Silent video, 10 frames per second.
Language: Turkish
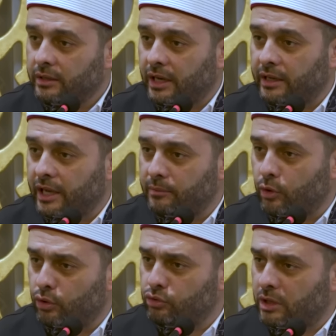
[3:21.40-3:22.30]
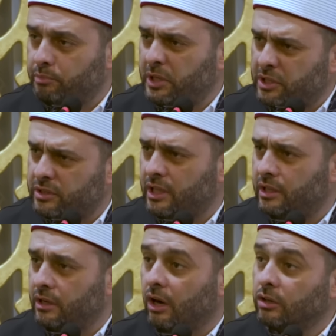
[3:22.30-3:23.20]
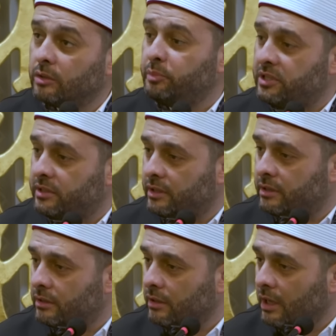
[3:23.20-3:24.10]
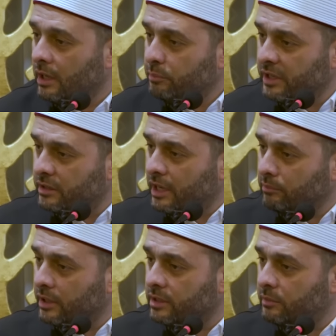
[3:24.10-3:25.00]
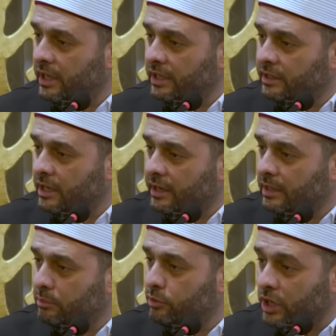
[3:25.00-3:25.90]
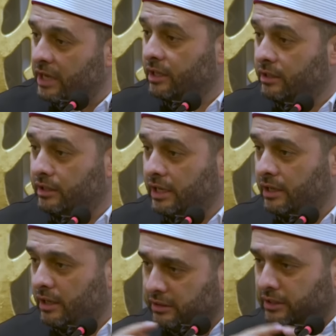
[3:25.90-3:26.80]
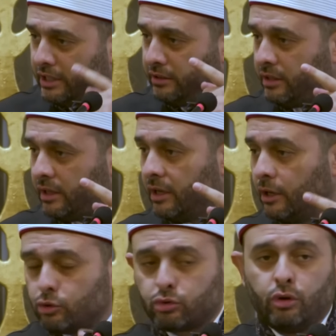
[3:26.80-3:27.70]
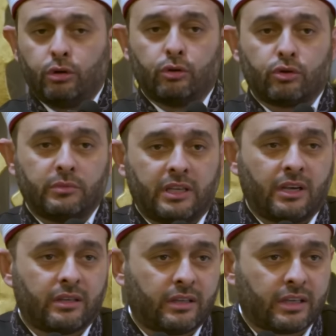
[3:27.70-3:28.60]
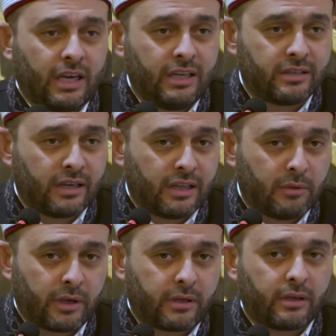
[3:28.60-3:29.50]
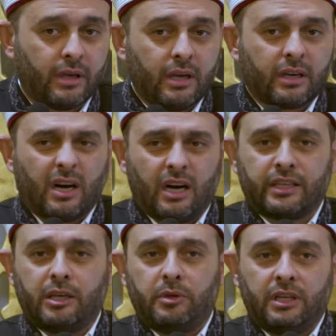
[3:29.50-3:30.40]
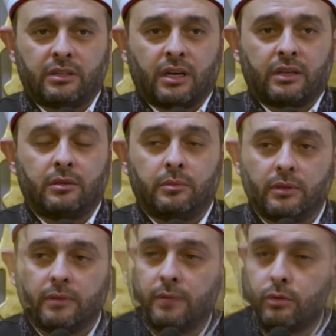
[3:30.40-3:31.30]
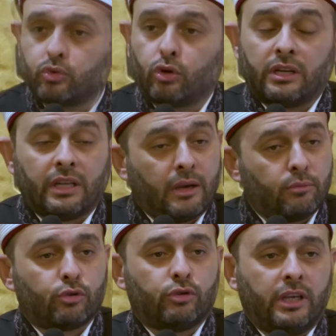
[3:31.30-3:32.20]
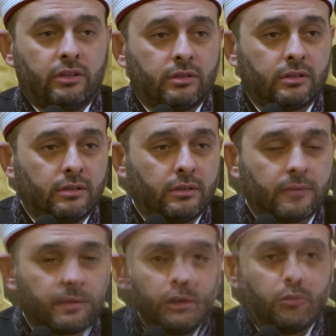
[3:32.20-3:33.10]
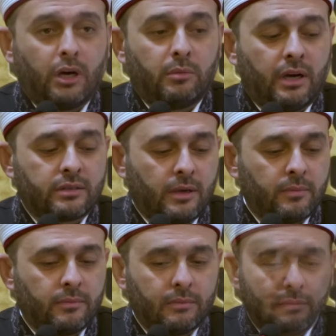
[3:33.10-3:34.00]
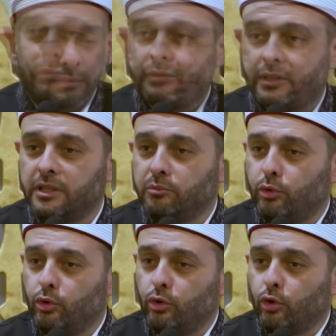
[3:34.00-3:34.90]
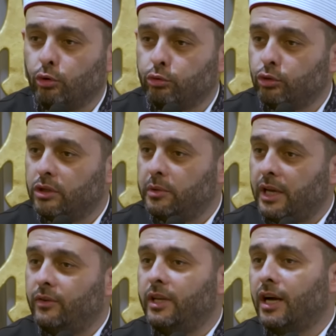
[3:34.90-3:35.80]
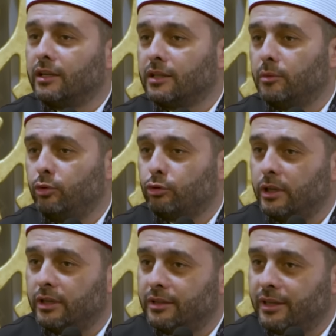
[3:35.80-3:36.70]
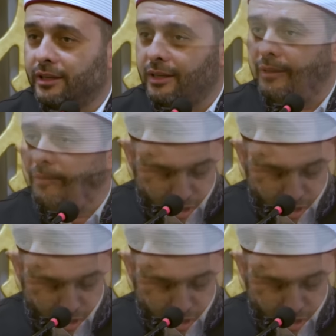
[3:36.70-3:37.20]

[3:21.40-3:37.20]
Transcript: Yani hem önce pis dedin, ağır pislik. Bir damlası bile idrar gibi bir şey dedin yani anlayın diye söylüyorum. Necaseti galiza ne demek? Kan gibi, idrar gibi. Sonra neden bunu değiştirdin? İmam-ı Azam fıkhın büyüğü olduğu gibi evliyanın da büyüklerinden yani.